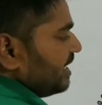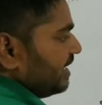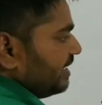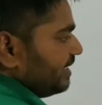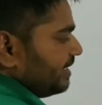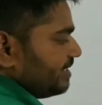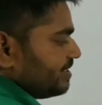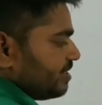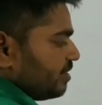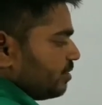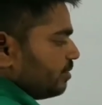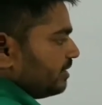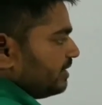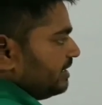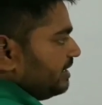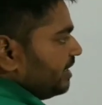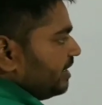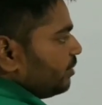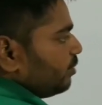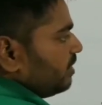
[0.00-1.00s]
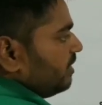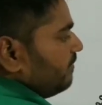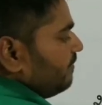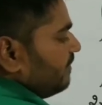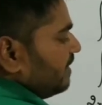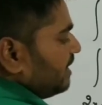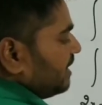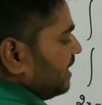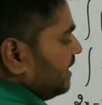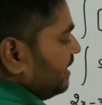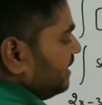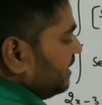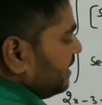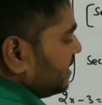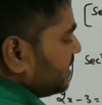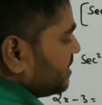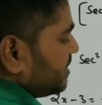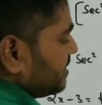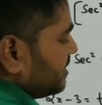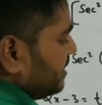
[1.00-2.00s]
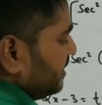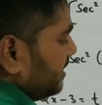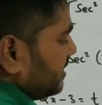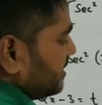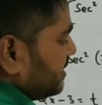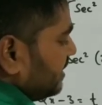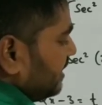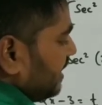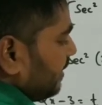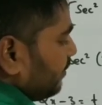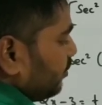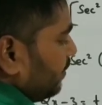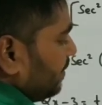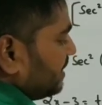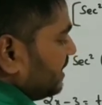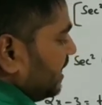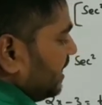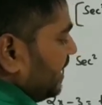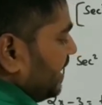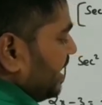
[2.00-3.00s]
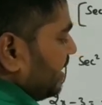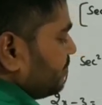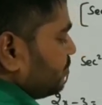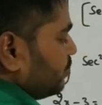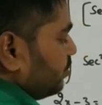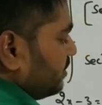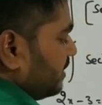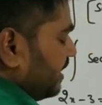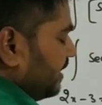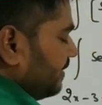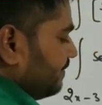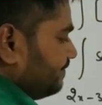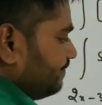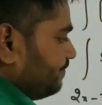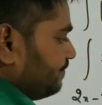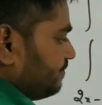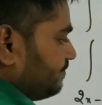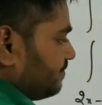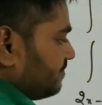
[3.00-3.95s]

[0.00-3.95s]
लगाने की जरूरत नहीं है क्योंकि वन का इंटीग्रेशन सीधे सीधे आपको पता है एक्स होता है